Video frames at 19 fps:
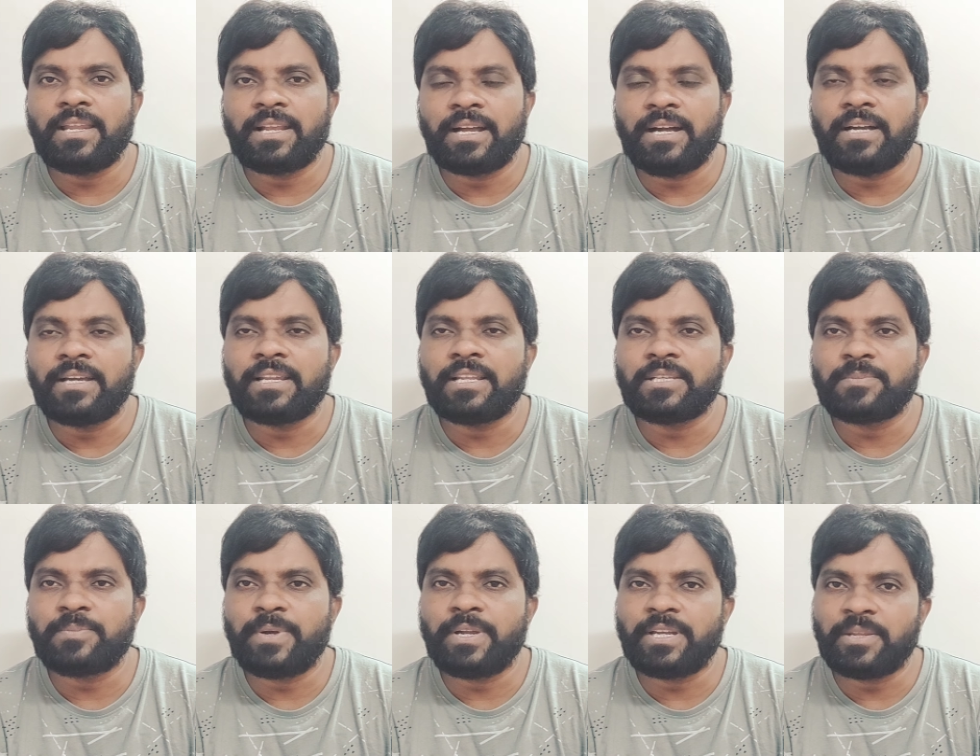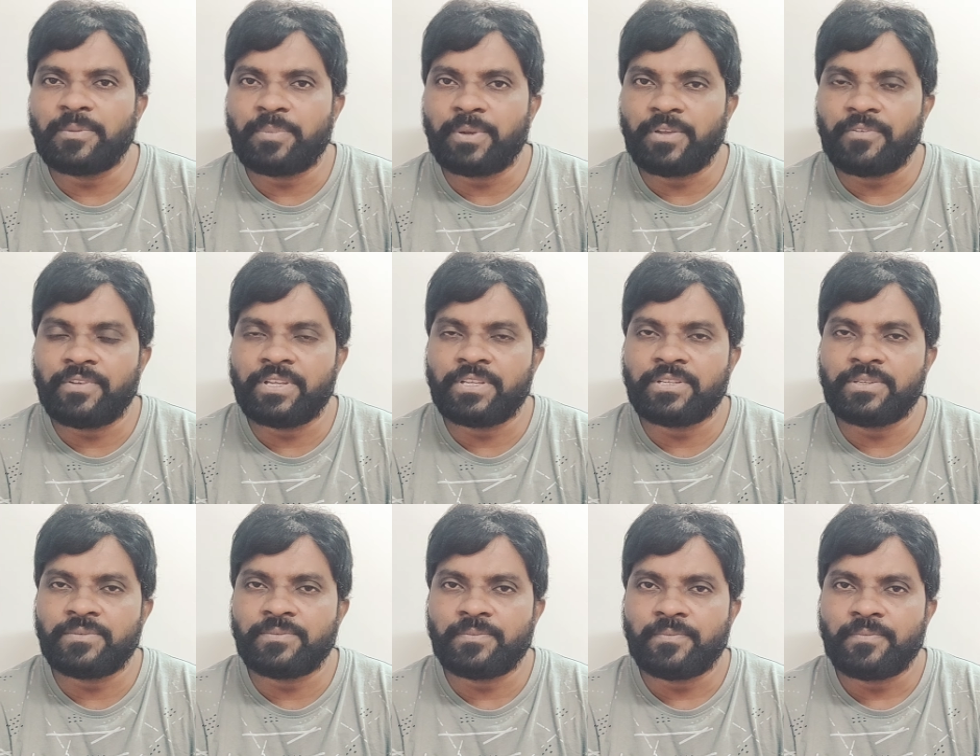గారి కాంగ్రెస్ పార్టీ
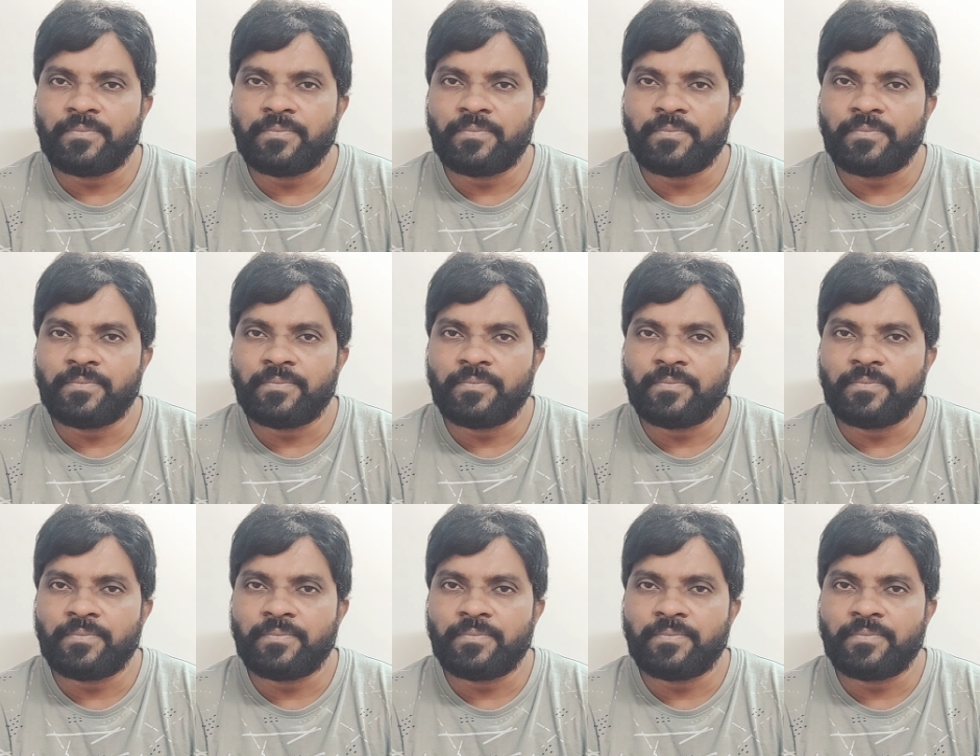ప్రవేశం